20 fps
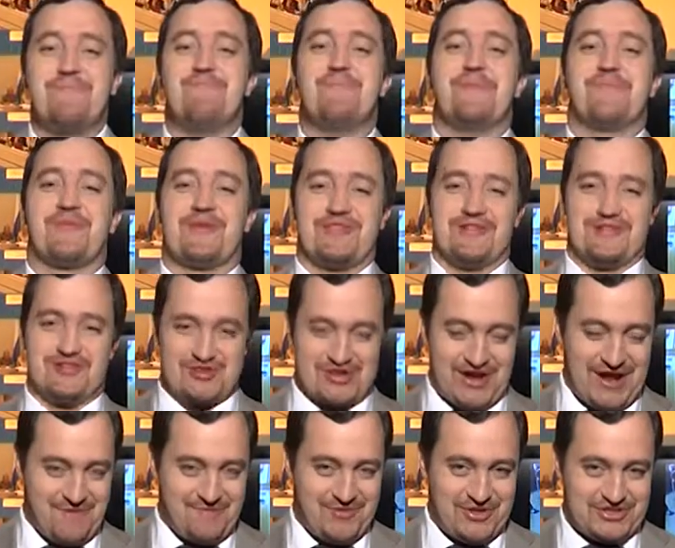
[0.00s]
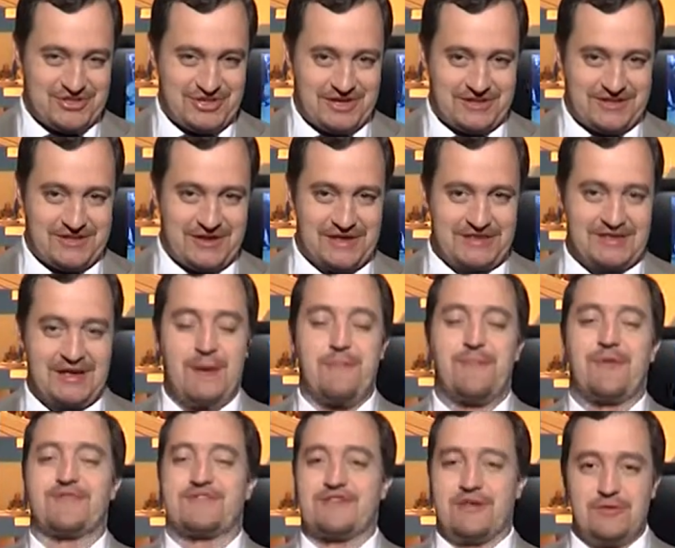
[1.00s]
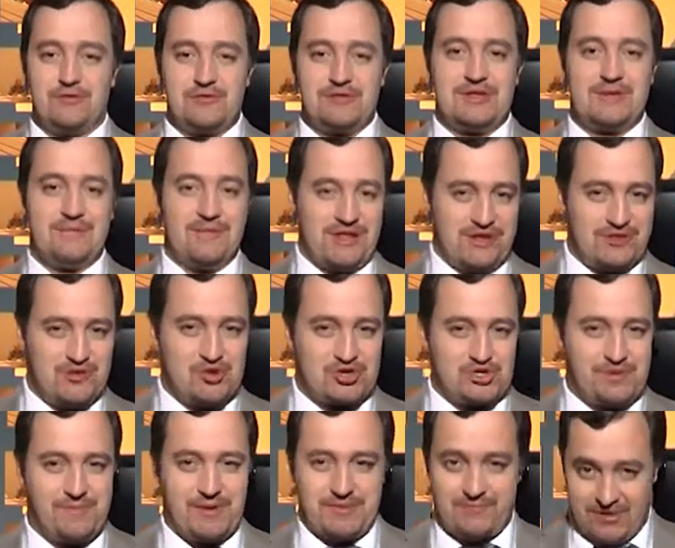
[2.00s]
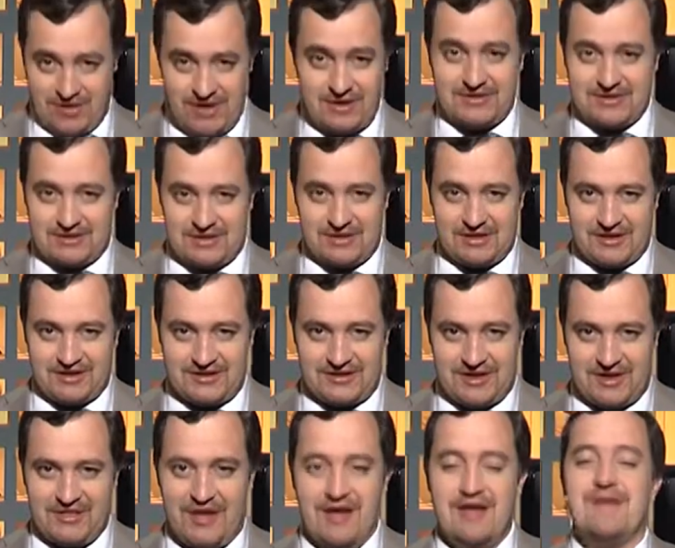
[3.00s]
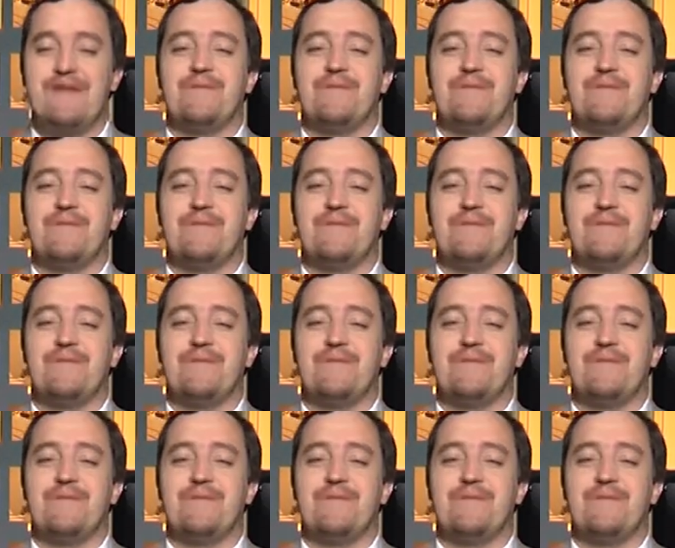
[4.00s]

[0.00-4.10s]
мы продолжаем наш рассказ о профсоюзной молодежи предприятия Татарстана.